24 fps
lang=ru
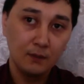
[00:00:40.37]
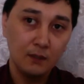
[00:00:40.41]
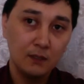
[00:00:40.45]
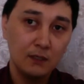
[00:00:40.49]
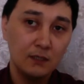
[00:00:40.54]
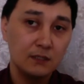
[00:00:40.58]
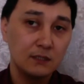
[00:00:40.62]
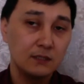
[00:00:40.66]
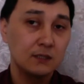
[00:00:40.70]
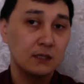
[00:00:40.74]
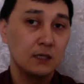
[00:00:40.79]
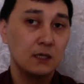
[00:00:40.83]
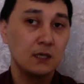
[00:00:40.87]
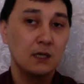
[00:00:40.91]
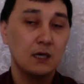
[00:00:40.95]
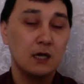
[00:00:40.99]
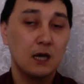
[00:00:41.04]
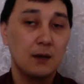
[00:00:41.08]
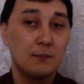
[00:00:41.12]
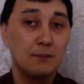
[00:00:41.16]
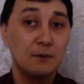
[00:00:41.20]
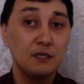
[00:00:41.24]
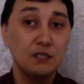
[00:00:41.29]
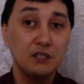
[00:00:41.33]
из
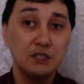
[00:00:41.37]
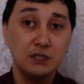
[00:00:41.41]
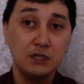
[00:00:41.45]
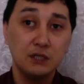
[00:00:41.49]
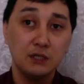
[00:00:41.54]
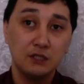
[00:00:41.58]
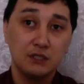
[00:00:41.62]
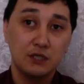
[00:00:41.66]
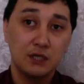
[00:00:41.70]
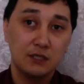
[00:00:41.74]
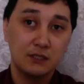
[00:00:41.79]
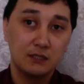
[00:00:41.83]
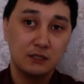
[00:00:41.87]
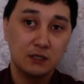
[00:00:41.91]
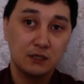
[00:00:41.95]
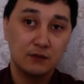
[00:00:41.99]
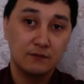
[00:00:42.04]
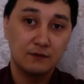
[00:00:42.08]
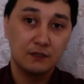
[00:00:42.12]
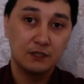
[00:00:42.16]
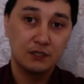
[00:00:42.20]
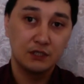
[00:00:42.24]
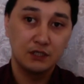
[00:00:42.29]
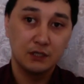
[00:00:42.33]
обычных частных
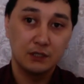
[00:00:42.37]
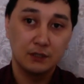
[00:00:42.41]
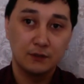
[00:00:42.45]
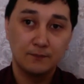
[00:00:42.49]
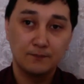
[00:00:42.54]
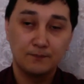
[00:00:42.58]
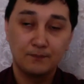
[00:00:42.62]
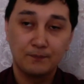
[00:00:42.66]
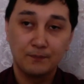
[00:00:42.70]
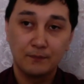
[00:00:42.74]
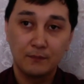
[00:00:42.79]
вещей.